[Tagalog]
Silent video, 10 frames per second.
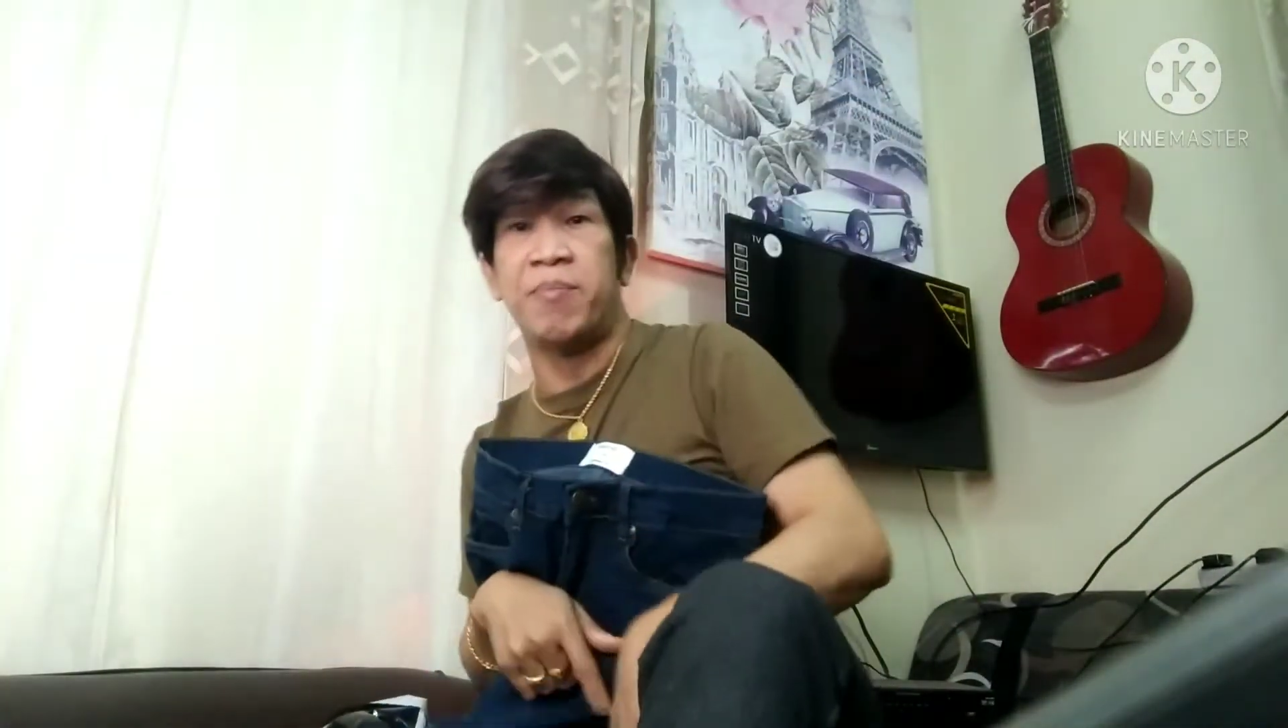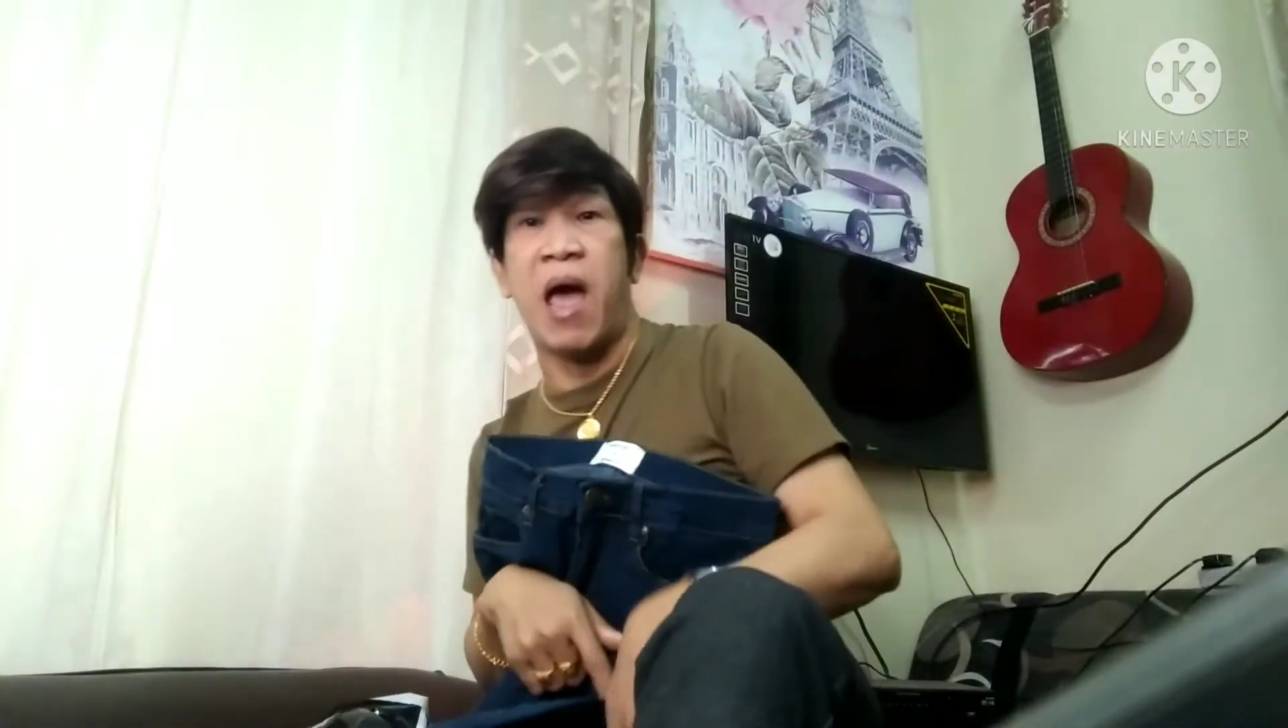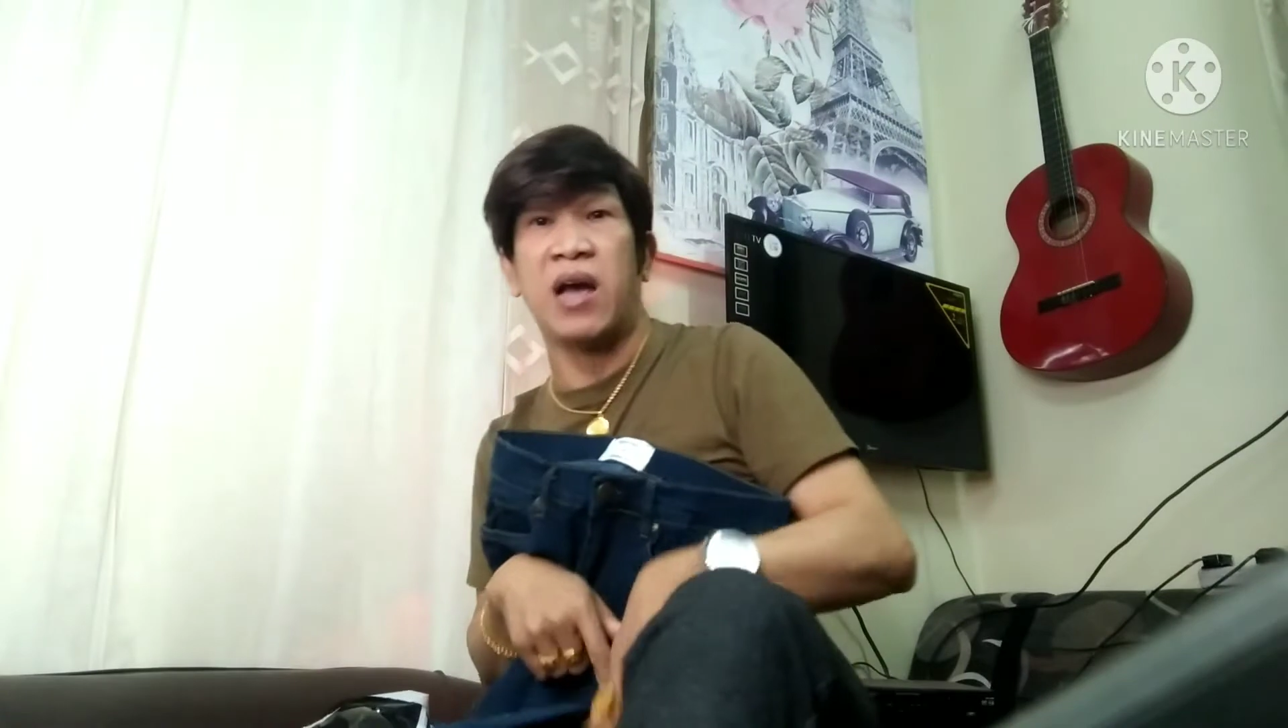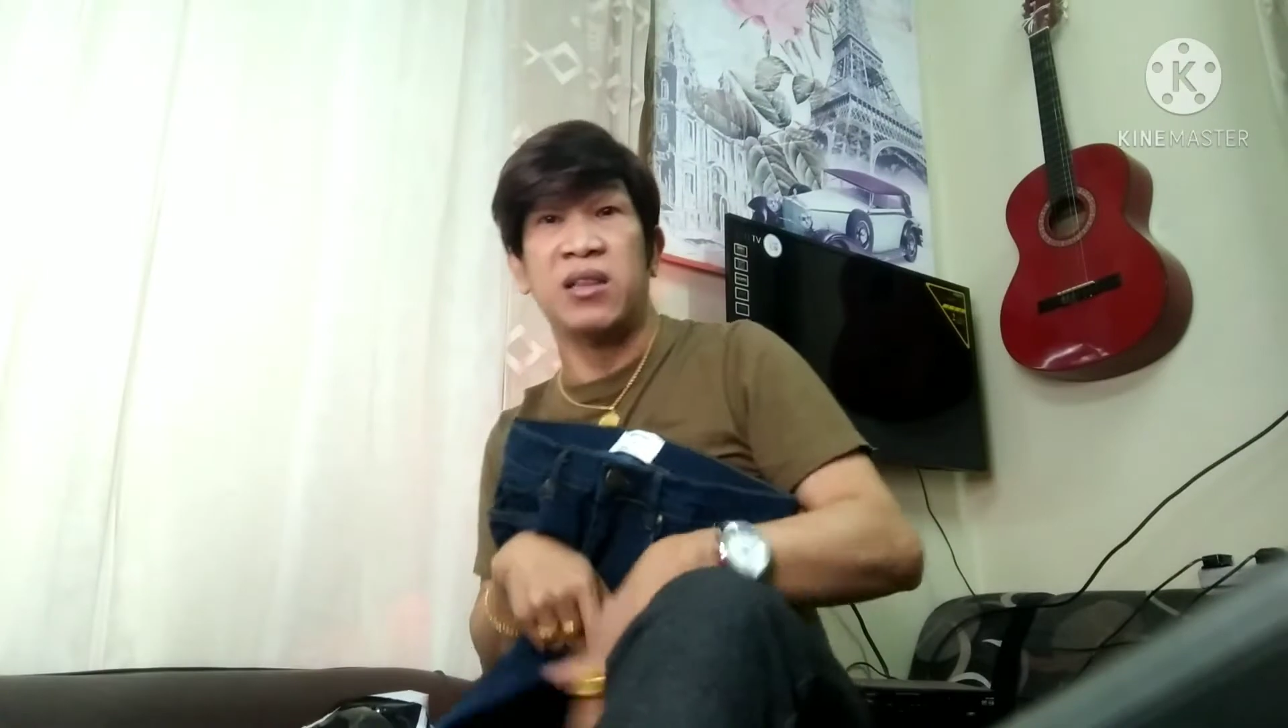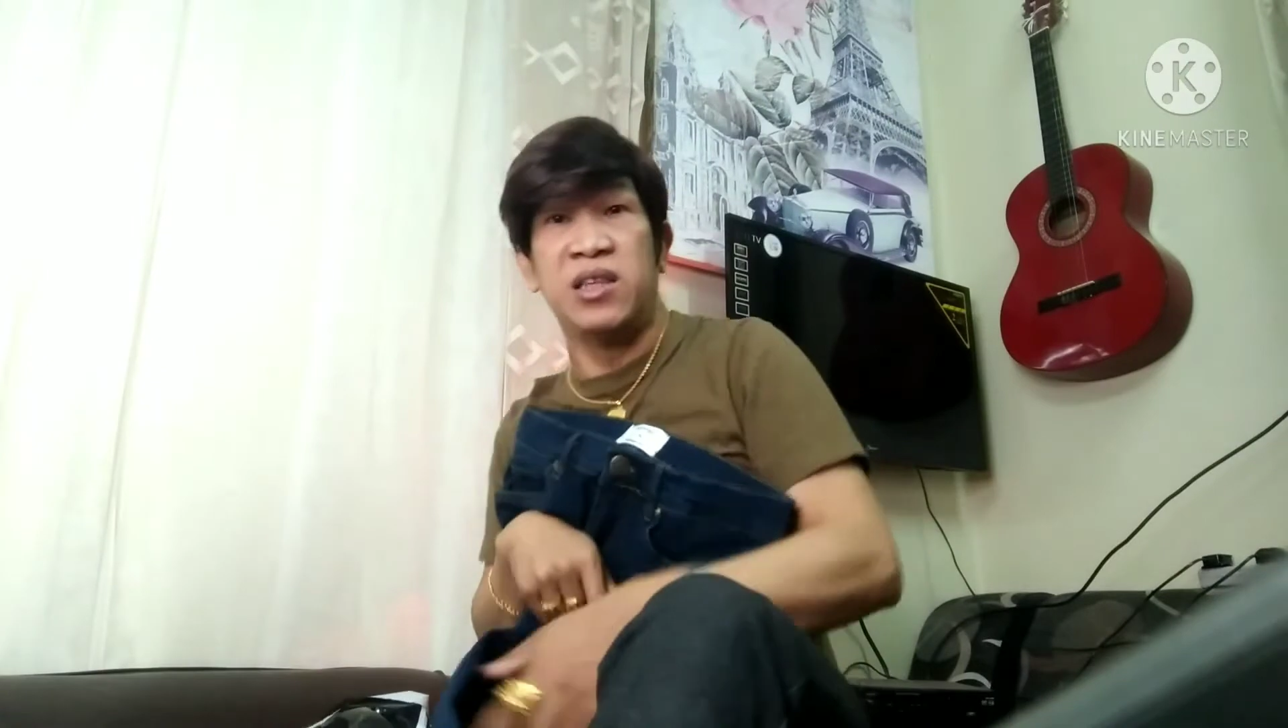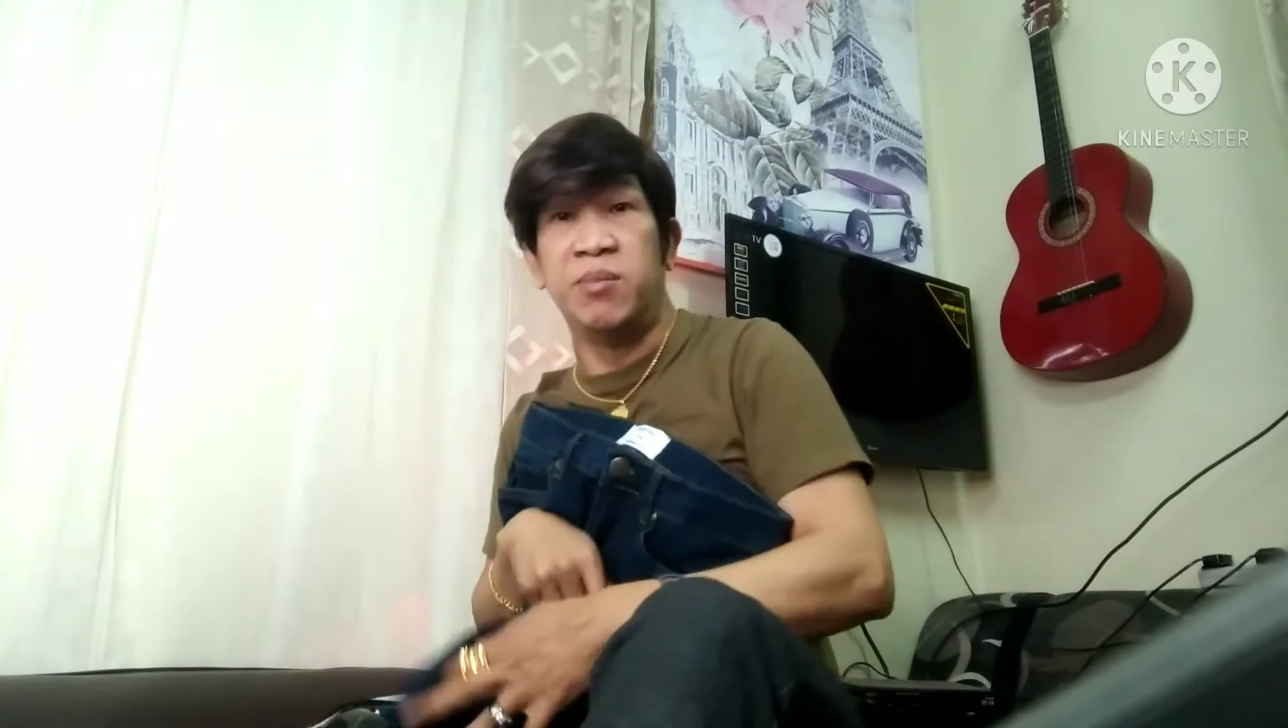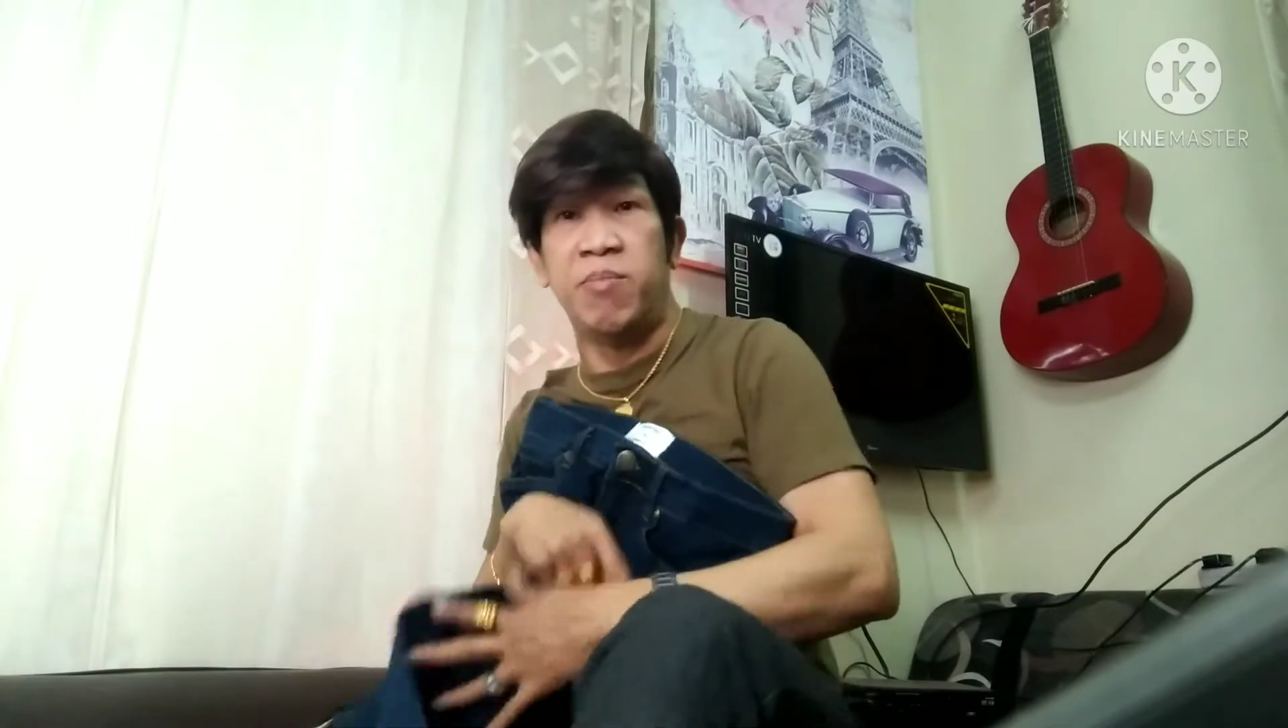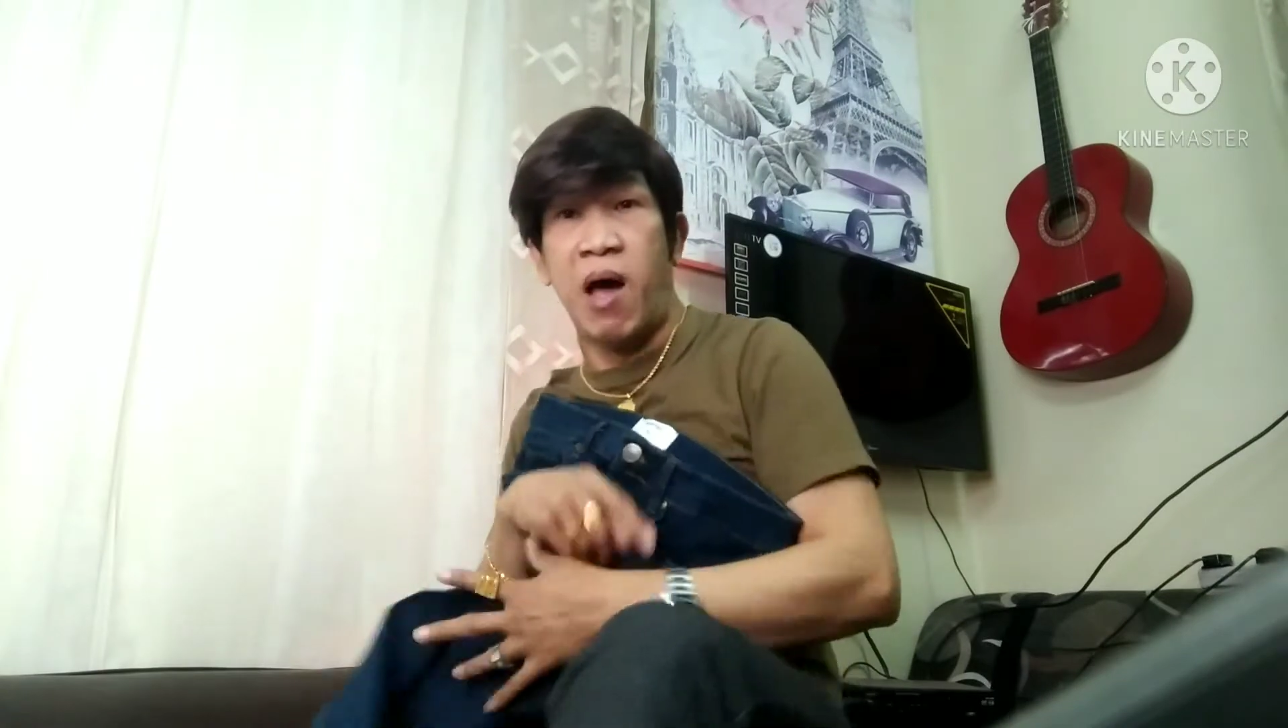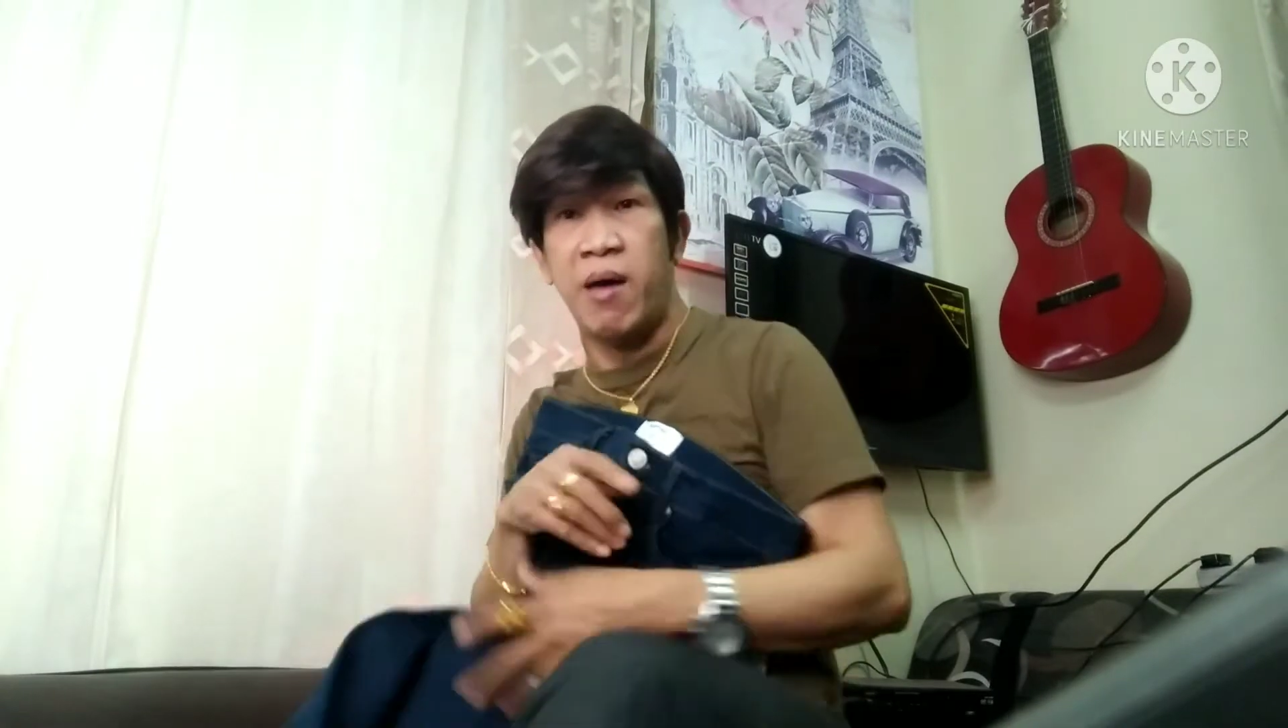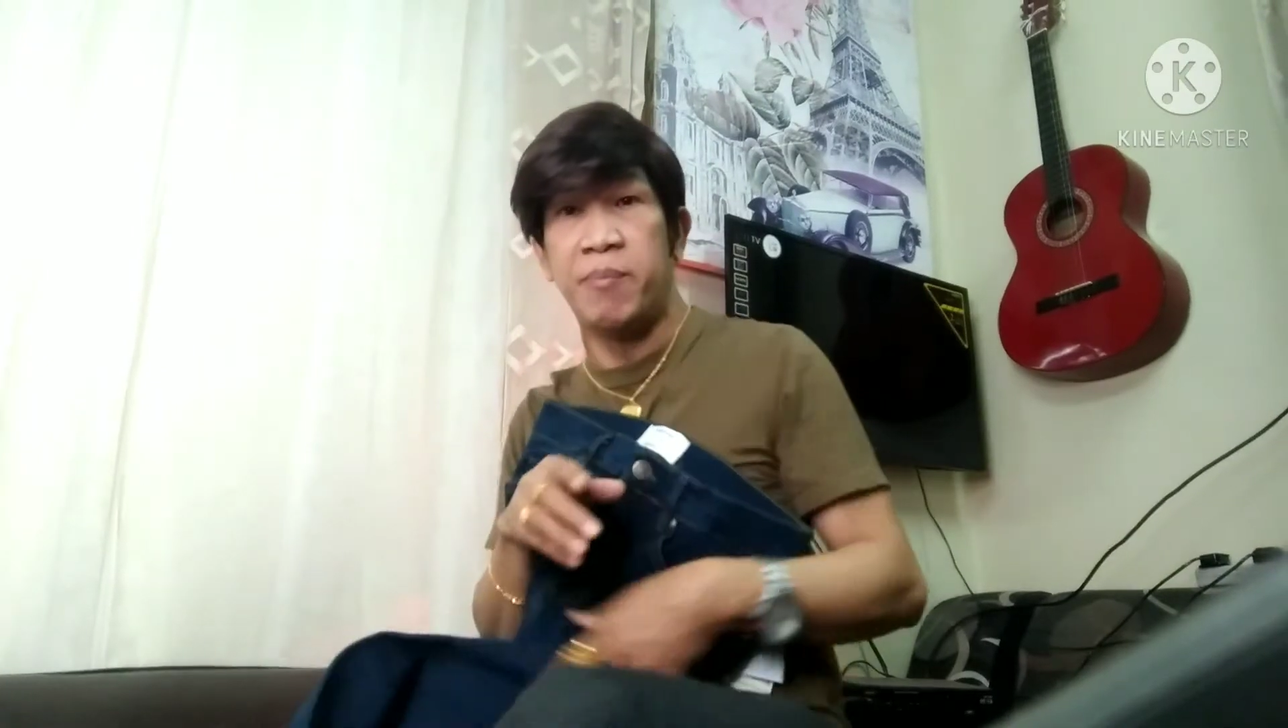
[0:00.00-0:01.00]
pangit di
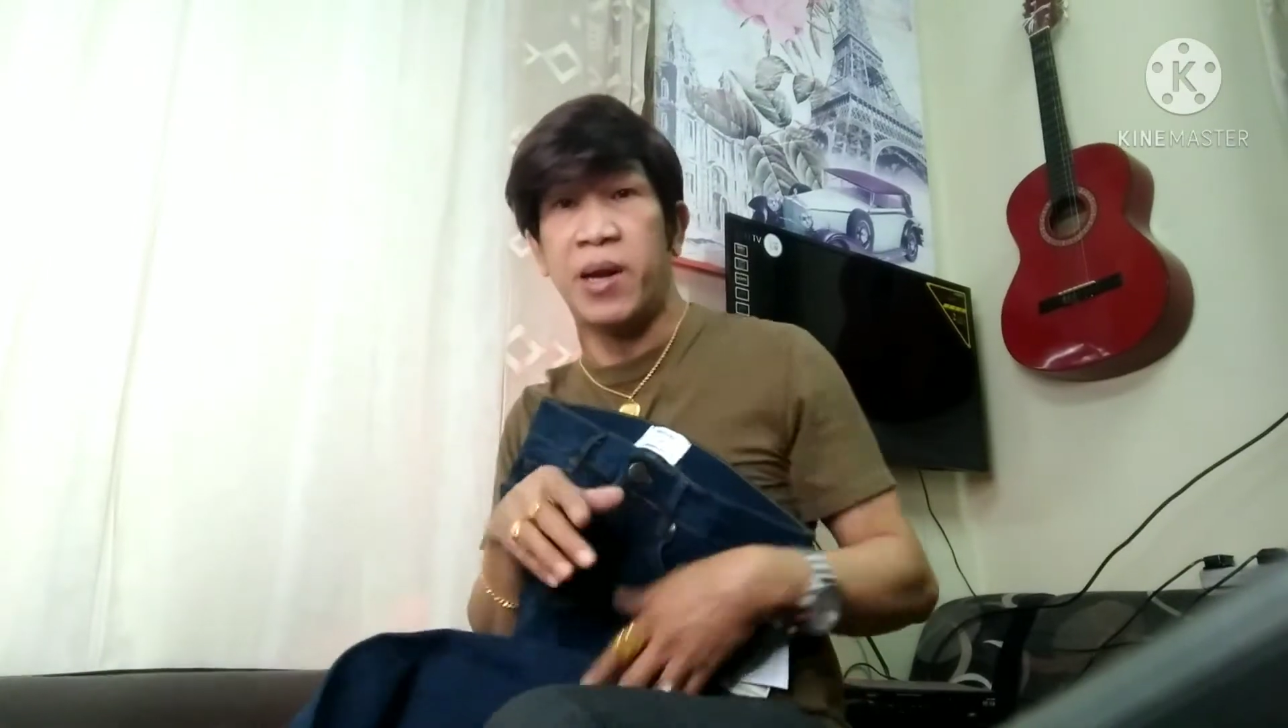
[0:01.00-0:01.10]
ba?